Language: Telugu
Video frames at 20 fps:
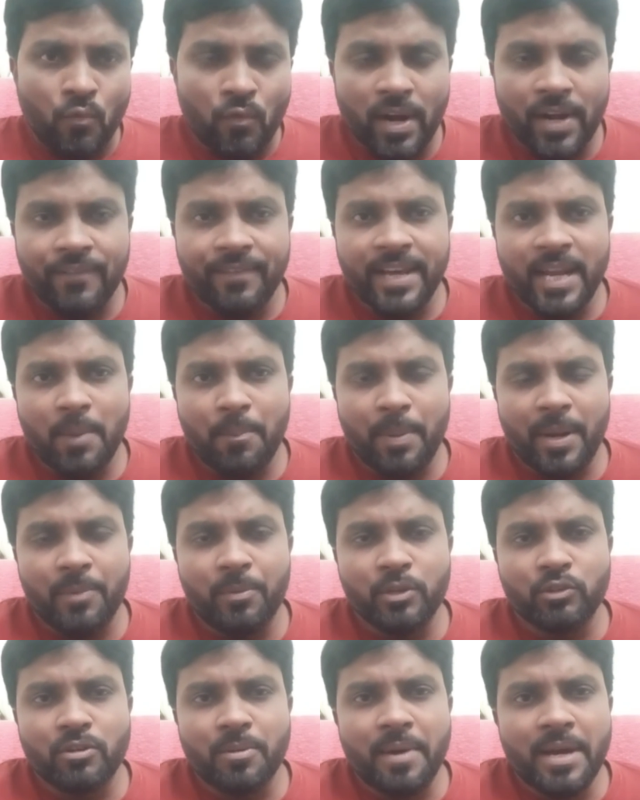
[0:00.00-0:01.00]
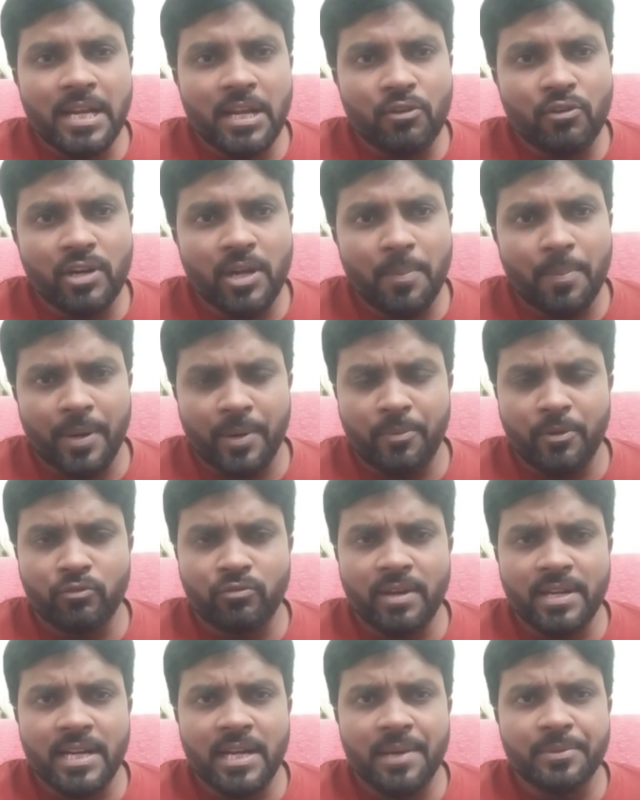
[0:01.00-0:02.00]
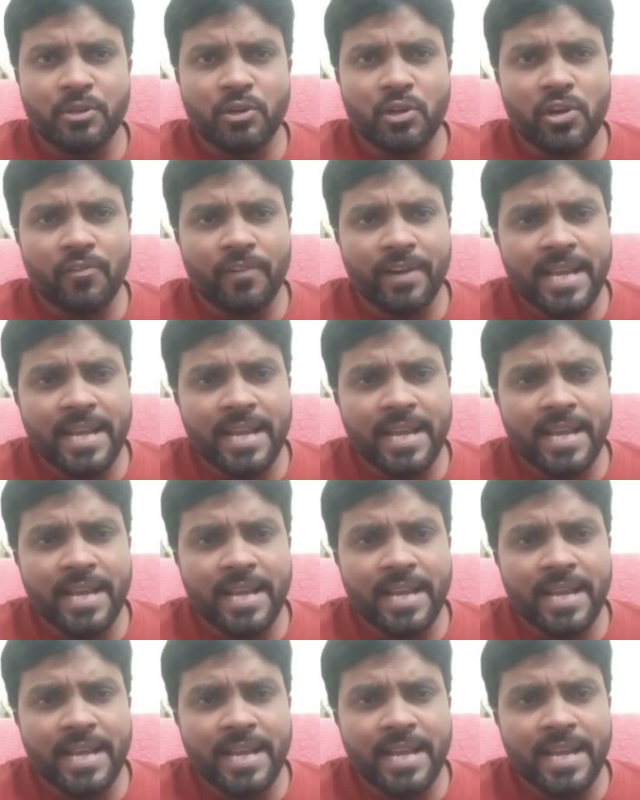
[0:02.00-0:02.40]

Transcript: ఒకవేళ ప్రభుత్వమా లేకుంటే ప్రభుత్వాన్ని నడుపుతున్న